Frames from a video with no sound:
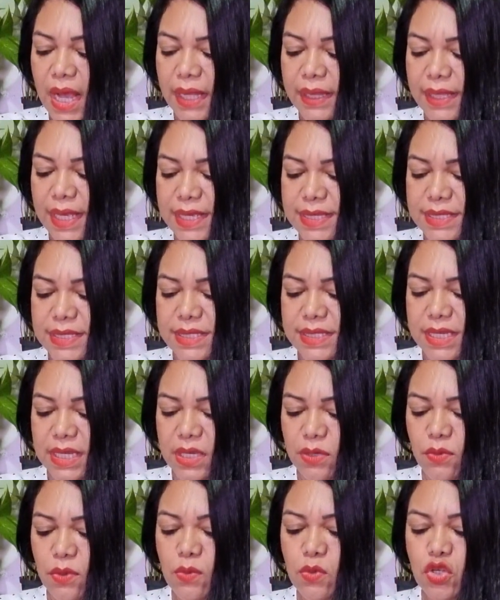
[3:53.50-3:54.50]

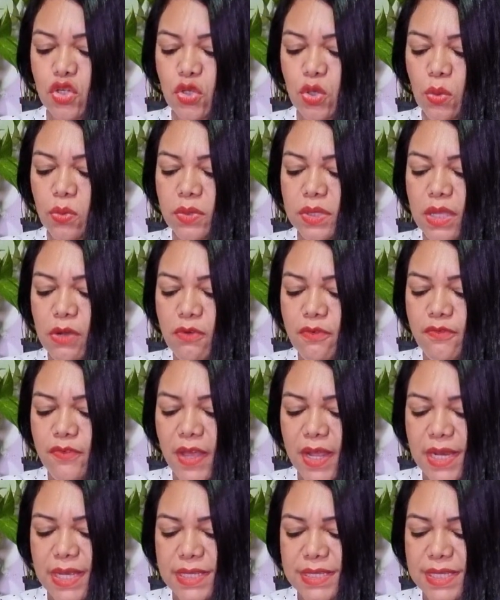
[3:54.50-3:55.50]
Terceiro, eu estou tão
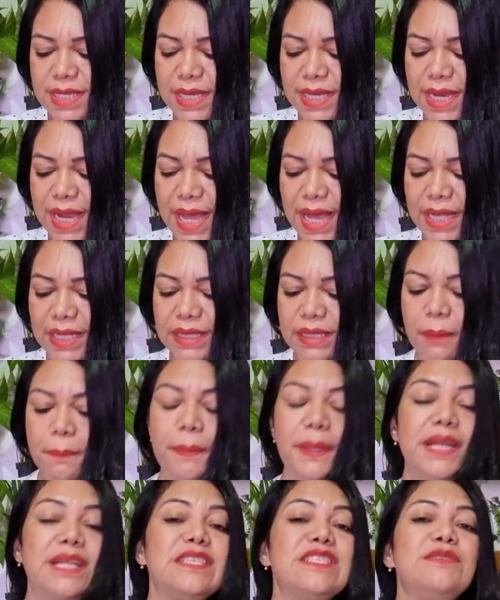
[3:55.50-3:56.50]
feliz e grata
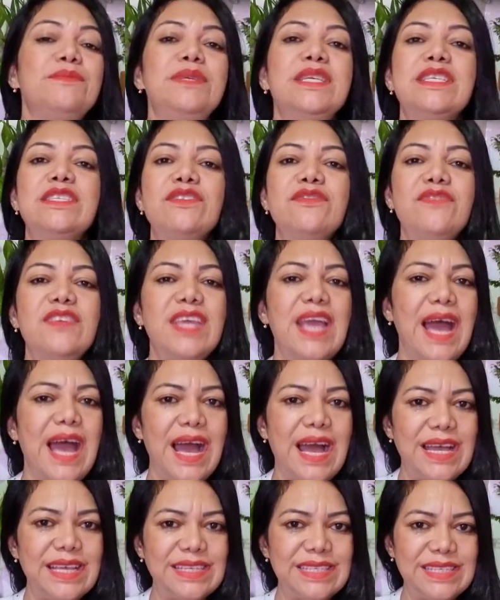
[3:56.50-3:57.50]
pelas minhas
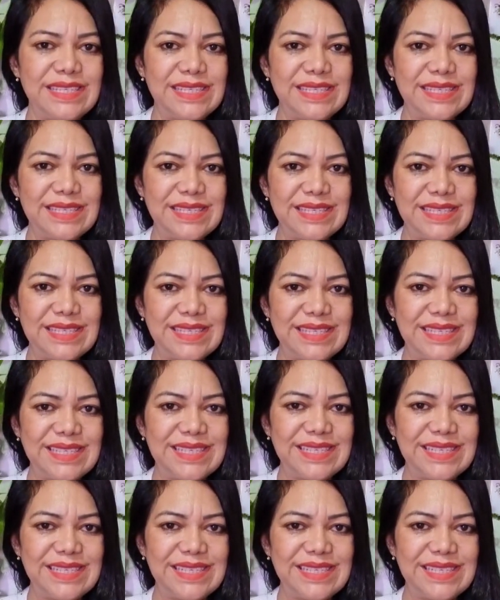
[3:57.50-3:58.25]
viagens.